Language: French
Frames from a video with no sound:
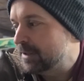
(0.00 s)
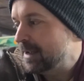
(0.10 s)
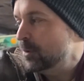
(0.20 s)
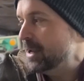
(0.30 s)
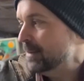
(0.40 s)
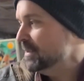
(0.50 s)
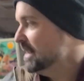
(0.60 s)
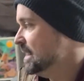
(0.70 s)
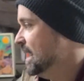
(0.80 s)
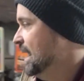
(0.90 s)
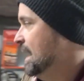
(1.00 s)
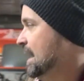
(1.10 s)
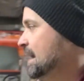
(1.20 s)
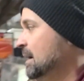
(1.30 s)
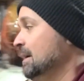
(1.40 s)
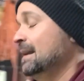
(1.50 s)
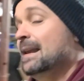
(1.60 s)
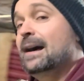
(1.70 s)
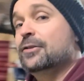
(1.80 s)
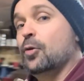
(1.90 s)
très bon ami et
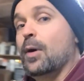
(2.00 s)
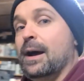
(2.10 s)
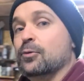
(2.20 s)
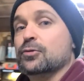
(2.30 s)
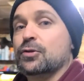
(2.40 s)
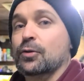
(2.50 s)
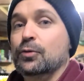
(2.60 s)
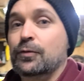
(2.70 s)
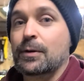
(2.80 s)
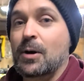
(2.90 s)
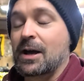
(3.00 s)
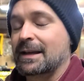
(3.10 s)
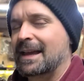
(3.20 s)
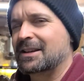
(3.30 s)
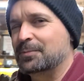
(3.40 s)
l'endroit où ce qu'on ouvre le bar arcade,